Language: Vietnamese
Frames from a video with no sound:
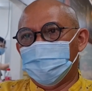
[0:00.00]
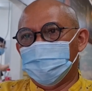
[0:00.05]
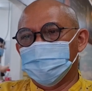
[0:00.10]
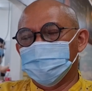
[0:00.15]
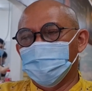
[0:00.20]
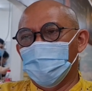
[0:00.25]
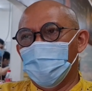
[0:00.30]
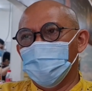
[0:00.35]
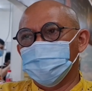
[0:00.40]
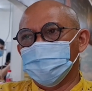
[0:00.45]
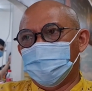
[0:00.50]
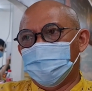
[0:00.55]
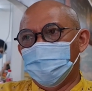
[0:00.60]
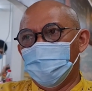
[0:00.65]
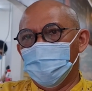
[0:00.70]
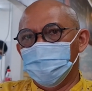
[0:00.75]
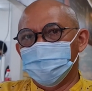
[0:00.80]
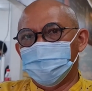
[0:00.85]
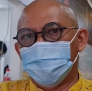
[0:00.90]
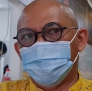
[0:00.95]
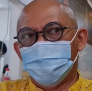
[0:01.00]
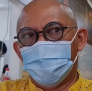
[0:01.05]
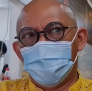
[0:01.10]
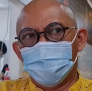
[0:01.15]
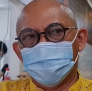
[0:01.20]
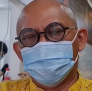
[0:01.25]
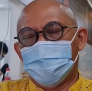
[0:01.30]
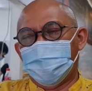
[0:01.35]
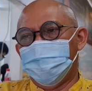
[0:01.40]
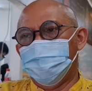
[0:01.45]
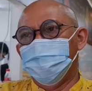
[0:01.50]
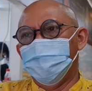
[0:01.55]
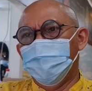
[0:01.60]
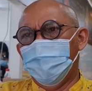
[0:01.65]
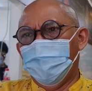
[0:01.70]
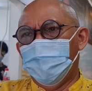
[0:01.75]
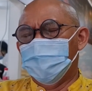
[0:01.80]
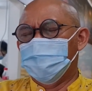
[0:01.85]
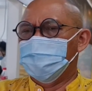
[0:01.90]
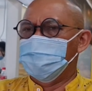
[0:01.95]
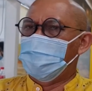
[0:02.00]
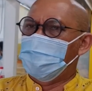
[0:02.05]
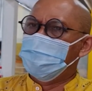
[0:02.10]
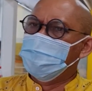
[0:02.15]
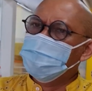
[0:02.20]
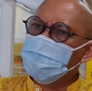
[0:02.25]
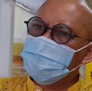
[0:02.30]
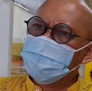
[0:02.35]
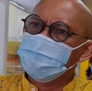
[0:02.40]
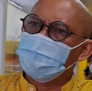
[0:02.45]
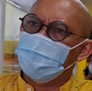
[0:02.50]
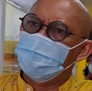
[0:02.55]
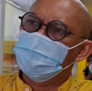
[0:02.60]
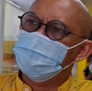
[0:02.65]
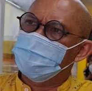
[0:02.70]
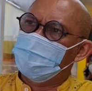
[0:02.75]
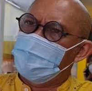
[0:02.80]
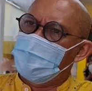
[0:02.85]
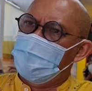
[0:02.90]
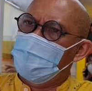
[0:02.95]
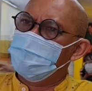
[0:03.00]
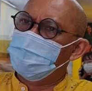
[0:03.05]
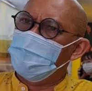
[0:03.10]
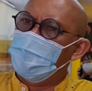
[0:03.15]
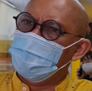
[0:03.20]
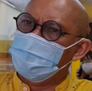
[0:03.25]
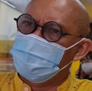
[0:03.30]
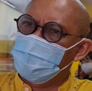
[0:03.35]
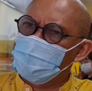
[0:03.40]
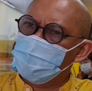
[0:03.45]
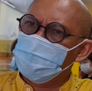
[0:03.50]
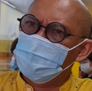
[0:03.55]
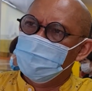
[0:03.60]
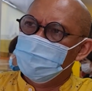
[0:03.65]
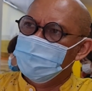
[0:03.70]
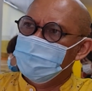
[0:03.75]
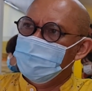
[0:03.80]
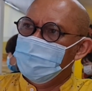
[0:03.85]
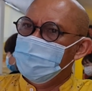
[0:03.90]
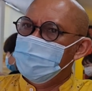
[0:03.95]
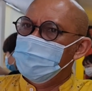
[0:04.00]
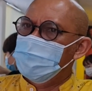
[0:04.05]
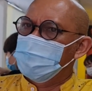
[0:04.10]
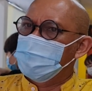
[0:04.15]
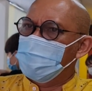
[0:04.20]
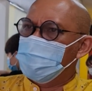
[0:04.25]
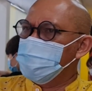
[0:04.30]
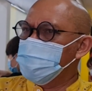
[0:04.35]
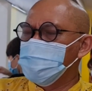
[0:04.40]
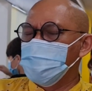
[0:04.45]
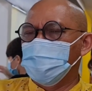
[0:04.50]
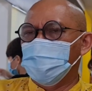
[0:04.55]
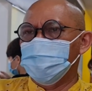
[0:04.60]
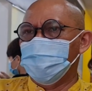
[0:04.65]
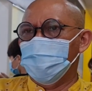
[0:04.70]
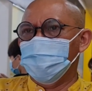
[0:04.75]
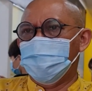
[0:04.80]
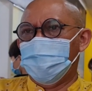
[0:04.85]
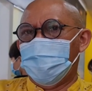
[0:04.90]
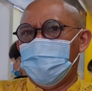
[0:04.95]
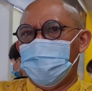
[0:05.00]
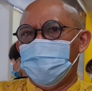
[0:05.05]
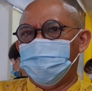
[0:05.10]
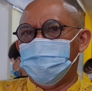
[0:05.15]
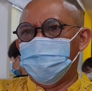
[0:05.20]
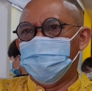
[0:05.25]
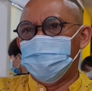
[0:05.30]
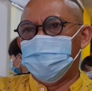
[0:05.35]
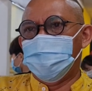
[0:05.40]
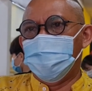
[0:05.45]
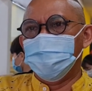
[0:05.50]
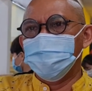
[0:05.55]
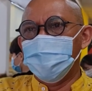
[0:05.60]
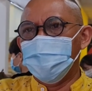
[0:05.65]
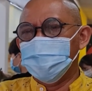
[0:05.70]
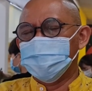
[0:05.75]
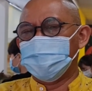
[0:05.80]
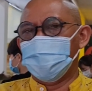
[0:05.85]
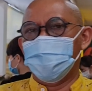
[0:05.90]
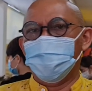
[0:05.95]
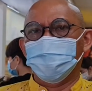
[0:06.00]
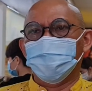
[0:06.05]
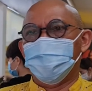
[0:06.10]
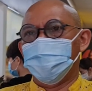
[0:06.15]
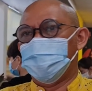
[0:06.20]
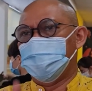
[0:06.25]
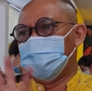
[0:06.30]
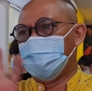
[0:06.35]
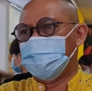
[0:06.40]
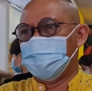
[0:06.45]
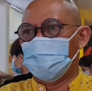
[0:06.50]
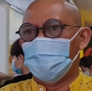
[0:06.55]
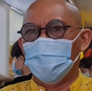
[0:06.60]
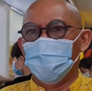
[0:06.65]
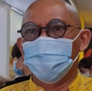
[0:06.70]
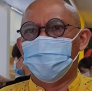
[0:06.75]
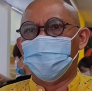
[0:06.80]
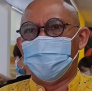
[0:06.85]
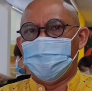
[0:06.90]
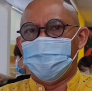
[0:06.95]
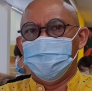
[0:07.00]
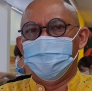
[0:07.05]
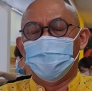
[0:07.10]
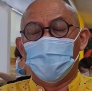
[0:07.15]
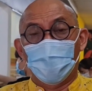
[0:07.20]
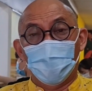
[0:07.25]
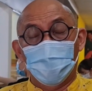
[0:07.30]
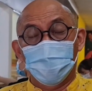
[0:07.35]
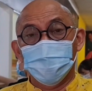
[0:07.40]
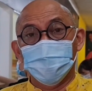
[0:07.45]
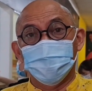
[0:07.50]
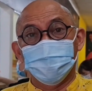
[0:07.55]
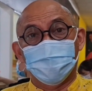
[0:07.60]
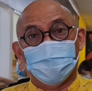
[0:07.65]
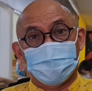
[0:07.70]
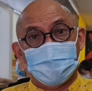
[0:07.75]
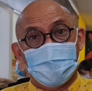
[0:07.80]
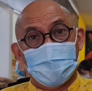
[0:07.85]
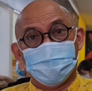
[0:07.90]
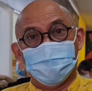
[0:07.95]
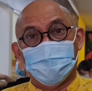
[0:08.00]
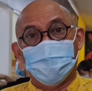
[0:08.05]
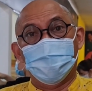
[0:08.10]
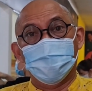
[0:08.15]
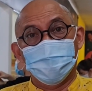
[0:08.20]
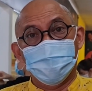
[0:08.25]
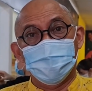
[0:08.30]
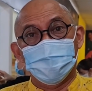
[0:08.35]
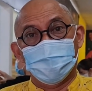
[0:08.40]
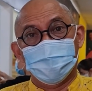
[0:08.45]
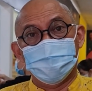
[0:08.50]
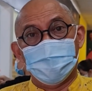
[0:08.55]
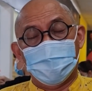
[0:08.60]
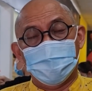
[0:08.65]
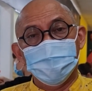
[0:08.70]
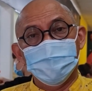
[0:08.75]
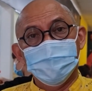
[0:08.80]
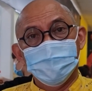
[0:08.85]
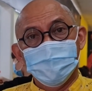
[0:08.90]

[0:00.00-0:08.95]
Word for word: mà nó đốt, gà đốt vậy ngon vậy, rồi gà nướng vậy, rồi gà hấp lá trúc, có rất nhiều cái món gà mà mình chế biến theo cái khẩu vị của người Việt Nam mình đó quý vị các bạn,